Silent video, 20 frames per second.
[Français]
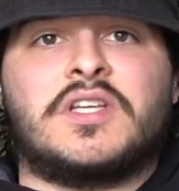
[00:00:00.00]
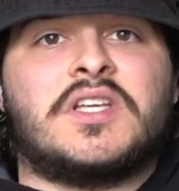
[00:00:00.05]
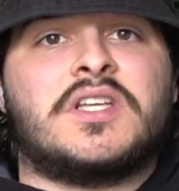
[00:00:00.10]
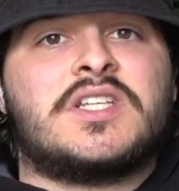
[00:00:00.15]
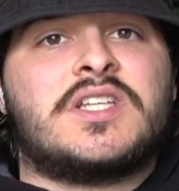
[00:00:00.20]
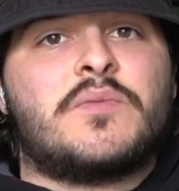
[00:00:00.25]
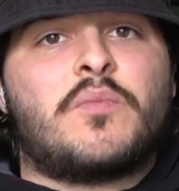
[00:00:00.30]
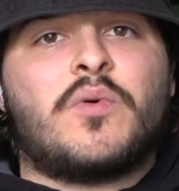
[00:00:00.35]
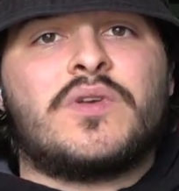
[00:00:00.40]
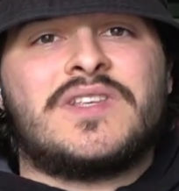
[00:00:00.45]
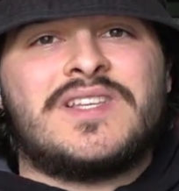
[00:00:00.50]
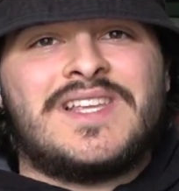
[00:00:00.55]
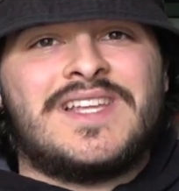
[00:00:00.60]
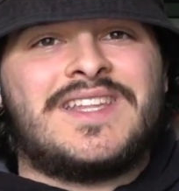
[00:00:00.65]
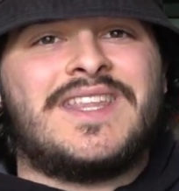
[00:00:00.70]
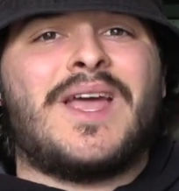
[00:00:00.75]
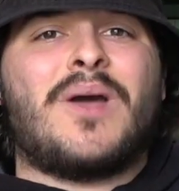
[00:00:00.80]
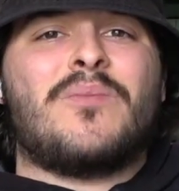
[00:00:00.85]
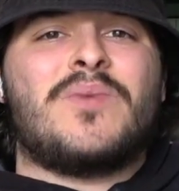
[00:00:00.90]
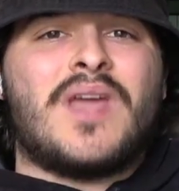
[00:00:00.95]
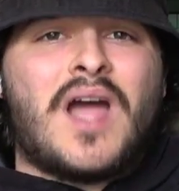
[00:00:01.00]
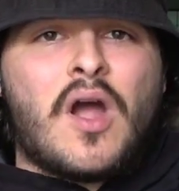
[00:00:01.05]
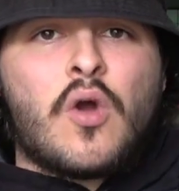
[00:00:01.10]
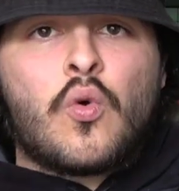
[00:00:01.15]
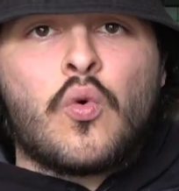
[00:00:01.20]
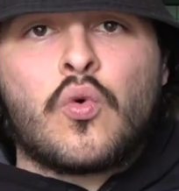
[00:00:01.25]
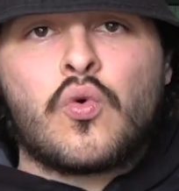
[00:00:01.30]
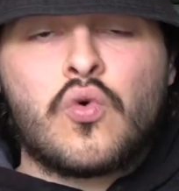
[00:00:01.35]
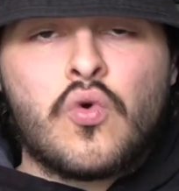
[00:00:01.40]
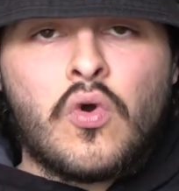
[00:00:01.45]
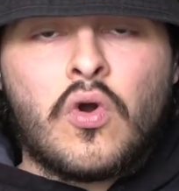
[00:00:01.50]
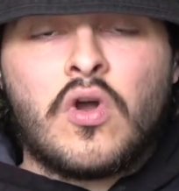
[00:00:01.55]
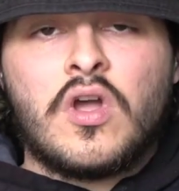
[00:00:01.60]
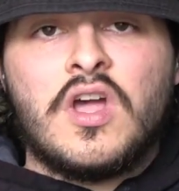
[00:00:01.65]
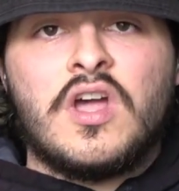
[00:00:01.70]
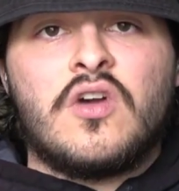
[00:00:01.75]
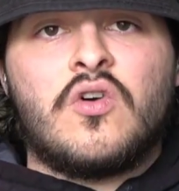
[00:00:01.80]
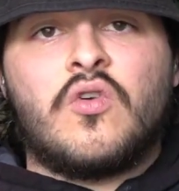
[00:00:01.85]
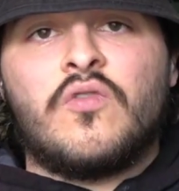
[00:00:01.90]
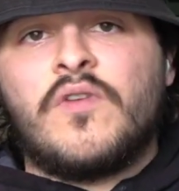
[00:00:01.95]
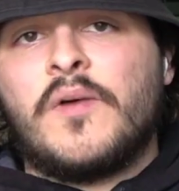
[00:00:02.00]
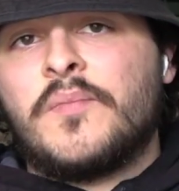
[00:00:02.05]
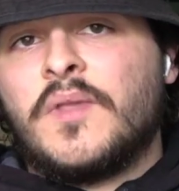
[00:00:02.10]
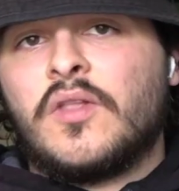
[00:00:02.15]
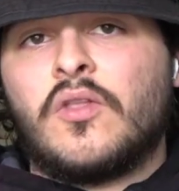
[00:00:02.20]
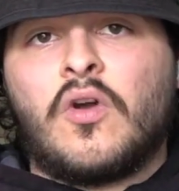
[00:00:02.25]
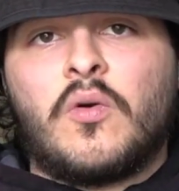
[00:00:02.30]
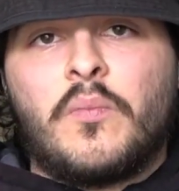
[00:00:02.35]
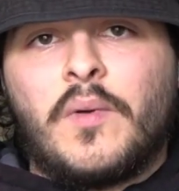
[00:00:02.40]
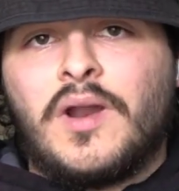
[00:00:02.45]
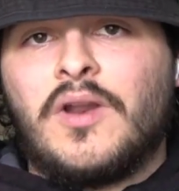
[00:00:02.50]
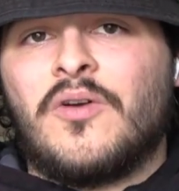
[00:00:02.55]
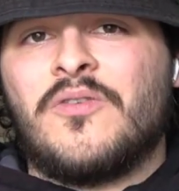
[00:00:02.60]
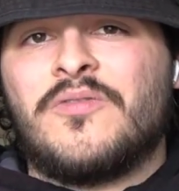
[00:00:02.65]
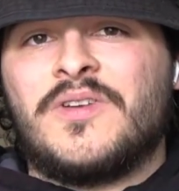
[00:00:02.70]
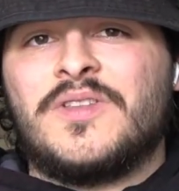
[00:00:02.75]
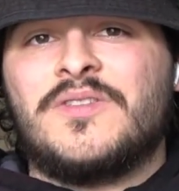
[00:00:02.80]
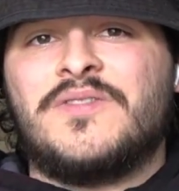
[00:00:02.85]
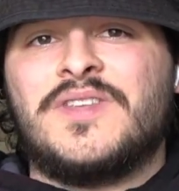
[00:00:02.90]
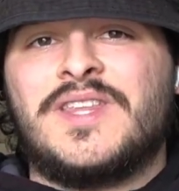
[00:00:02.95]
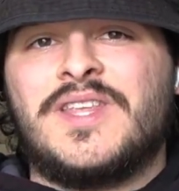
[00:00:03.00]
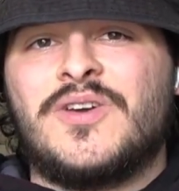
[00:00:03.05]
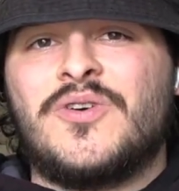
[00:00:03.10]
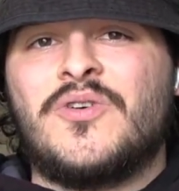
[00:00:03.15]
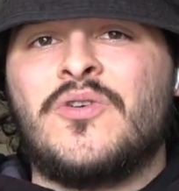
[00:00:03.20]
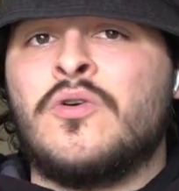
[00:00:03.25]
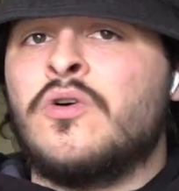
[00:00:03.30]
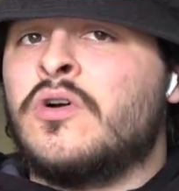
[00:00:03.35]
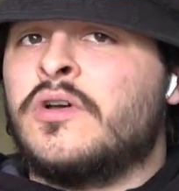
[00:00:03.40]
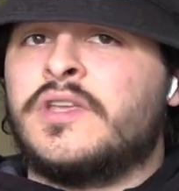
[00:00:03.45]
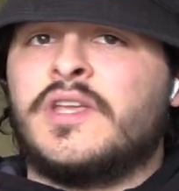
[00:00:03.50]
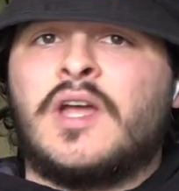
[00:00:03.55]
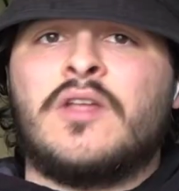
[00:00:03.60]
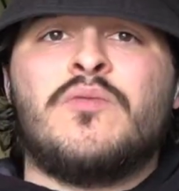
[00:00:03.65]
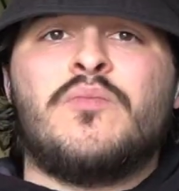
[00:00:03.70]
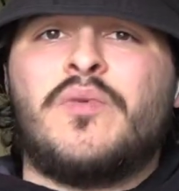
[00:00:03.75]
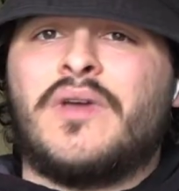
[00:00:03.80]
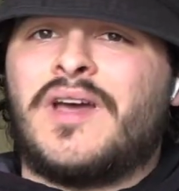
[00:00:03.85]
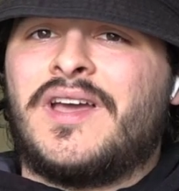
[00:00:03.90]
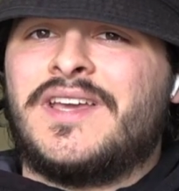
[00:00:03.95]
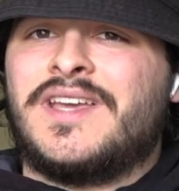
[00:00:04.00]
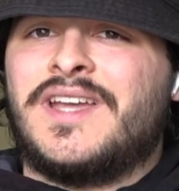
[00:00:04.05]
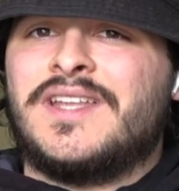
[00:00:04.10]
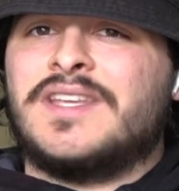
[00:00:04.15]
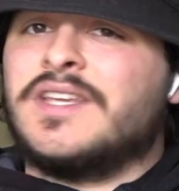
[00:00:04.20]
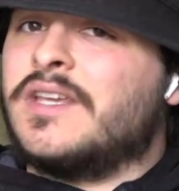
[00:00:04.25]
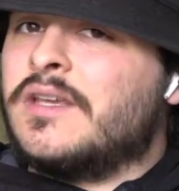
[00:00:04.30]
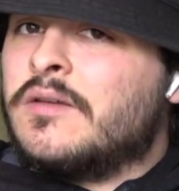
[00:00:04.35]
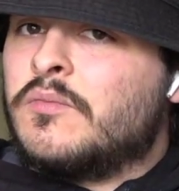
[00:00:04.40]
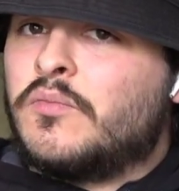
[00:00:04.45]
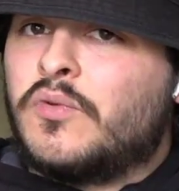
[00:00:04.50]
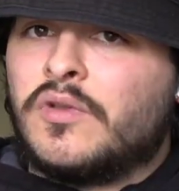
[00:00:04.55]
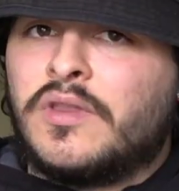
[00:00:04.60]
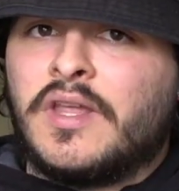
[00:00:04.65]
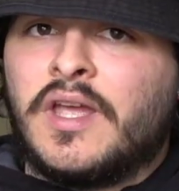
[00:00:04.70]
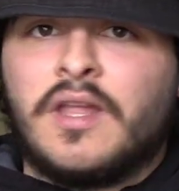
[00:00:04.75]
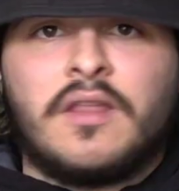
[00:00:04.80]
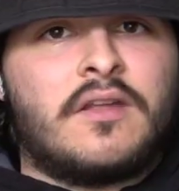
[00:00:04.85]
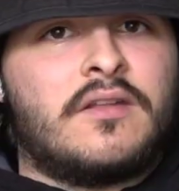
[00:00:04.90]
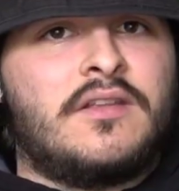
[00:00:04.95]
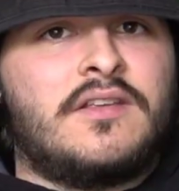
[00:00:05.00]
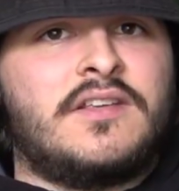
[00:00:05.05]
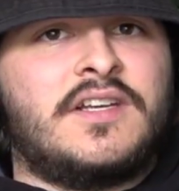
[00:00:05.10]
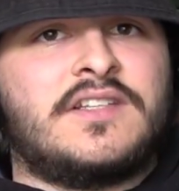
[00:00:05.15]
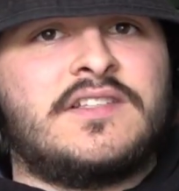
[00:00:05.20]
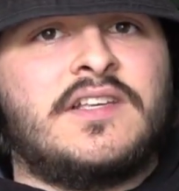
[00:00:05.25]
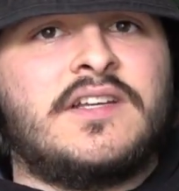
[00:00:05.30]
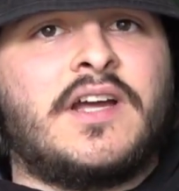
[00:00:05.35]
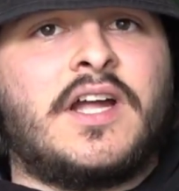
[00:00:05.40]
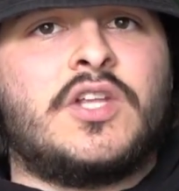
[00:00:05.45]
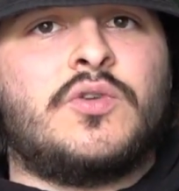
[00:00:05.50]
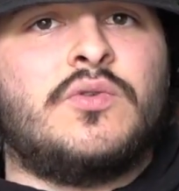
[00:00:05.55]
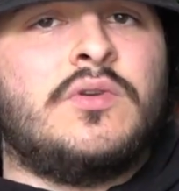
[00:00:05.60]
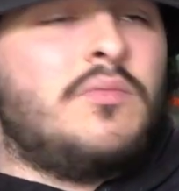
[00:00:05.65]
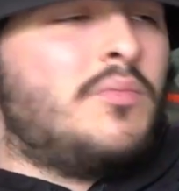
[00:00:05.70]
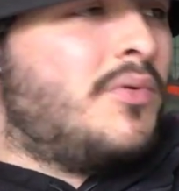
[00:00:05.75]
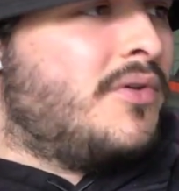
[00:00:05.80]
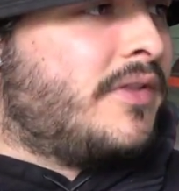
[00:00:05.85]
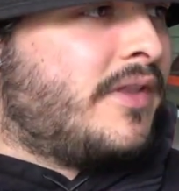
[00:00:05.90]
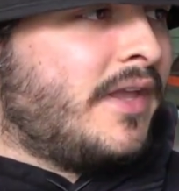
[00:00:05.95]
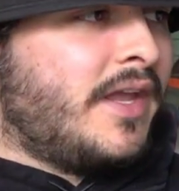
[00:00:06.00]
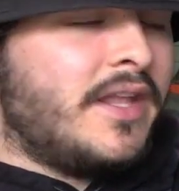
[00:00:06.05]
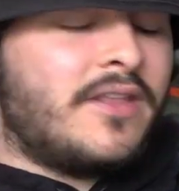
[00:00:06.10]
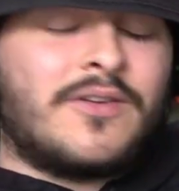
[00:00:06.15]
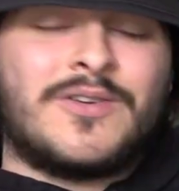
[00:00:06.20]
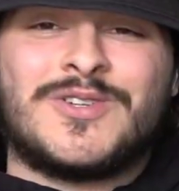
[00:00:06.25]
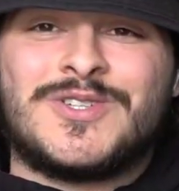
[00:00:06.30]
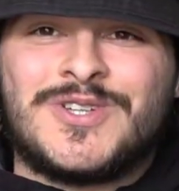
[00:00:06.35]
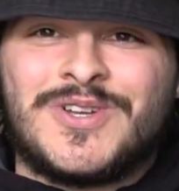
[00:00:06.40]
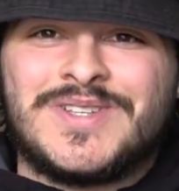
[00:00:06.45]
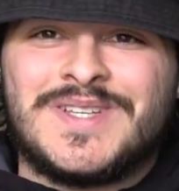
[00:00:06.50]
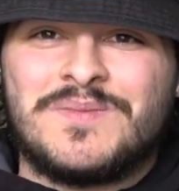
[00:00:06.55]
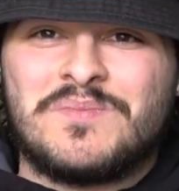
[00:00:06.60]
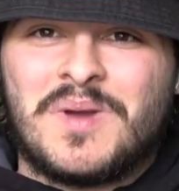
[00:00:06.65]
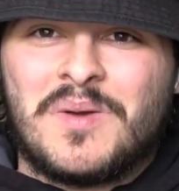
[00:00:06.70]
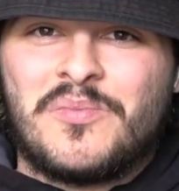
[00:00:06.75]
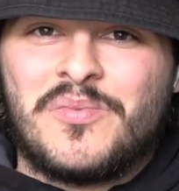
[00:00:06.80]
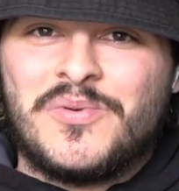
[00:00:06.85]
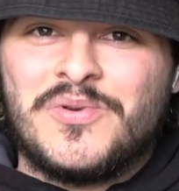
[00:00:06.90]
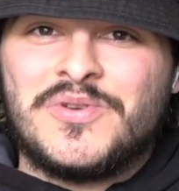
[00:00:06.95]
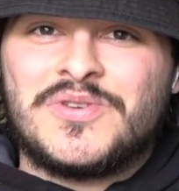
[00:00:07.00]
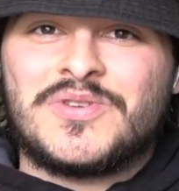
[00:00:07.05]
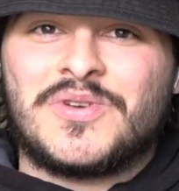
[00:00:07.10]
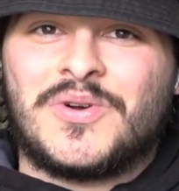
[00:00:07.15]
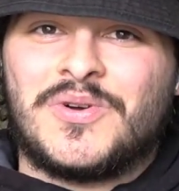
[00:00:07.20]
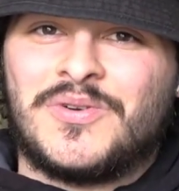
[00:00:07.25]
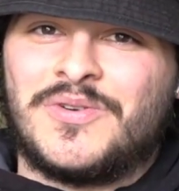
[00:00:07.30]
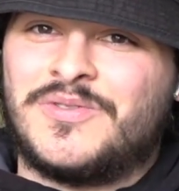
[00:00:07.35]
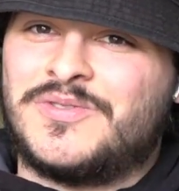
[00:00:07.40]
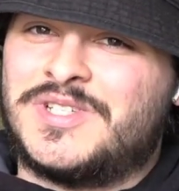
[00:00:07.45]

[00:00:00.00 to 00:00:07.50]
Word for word: j'ai posé les termes, il y a un concours. On va peut-être en reparler en fin de vidéo. Il y a une paire à gagner, peut-être. Des accès gratuits, peut-être. J'en dis pas plus.